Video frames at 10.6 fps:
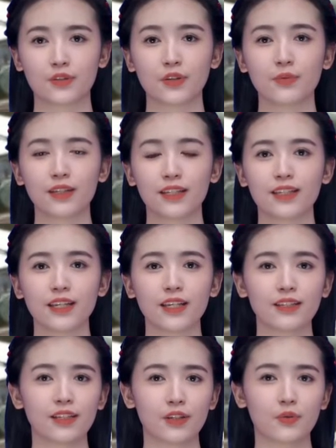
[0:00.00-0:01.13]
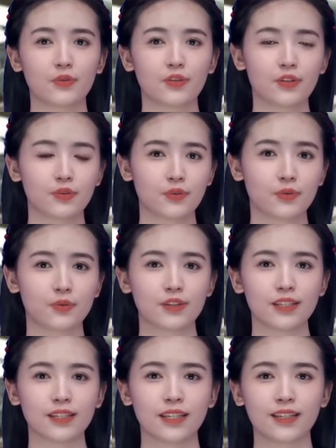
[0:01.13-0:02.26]
装备一辆低空搜索预
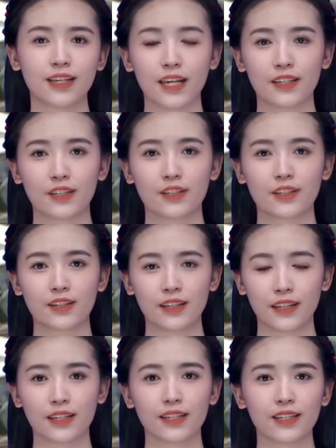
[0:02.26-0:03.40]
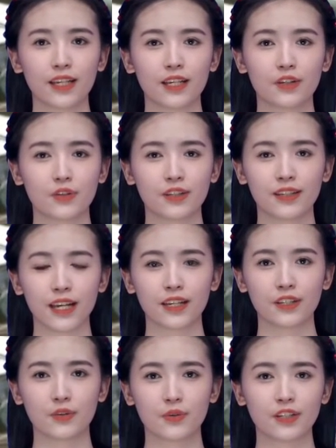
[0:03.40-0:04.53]
警雷达车，一辆装甲
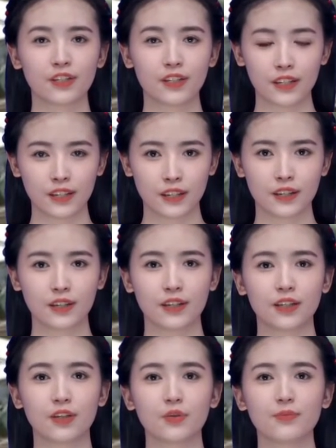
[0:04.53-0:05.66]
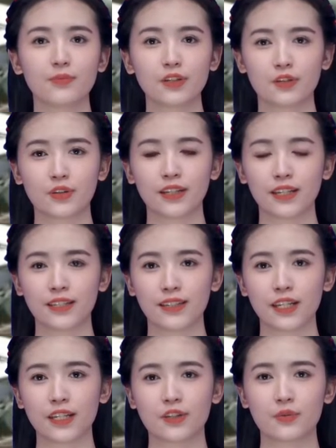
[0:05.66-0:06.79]
指挥车，六门双联
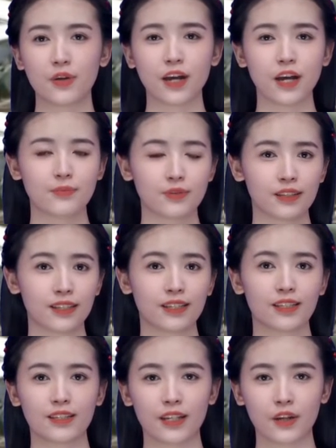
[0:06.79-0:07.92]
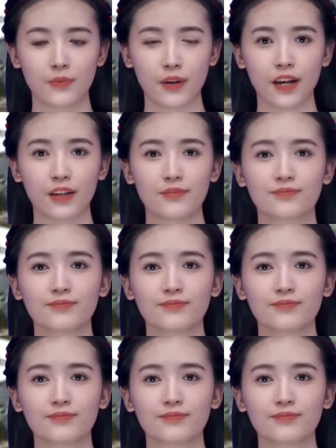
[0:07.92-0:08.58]
三十五毫米自行高炮，